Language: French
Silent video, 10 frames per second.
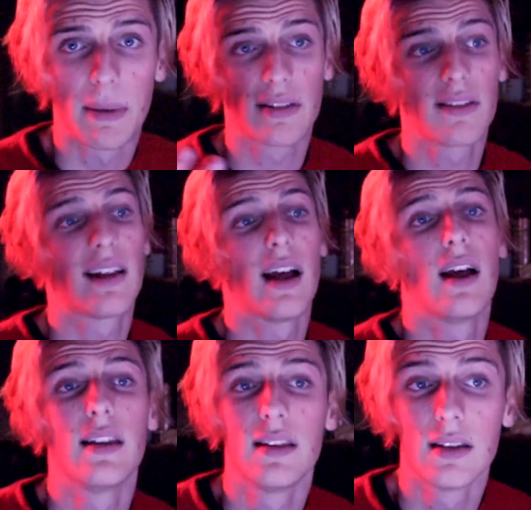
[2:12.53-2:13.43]
parce que c'est
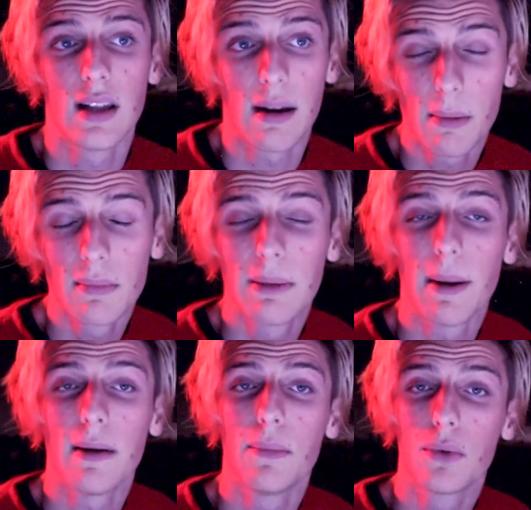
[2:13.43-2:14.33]
un album qui
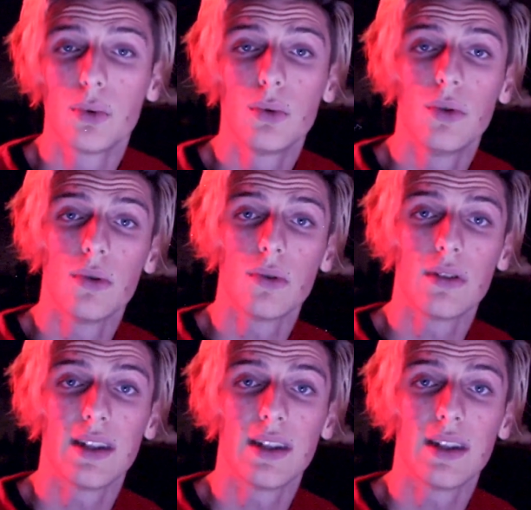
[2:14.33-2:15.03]
parle beaucoup de,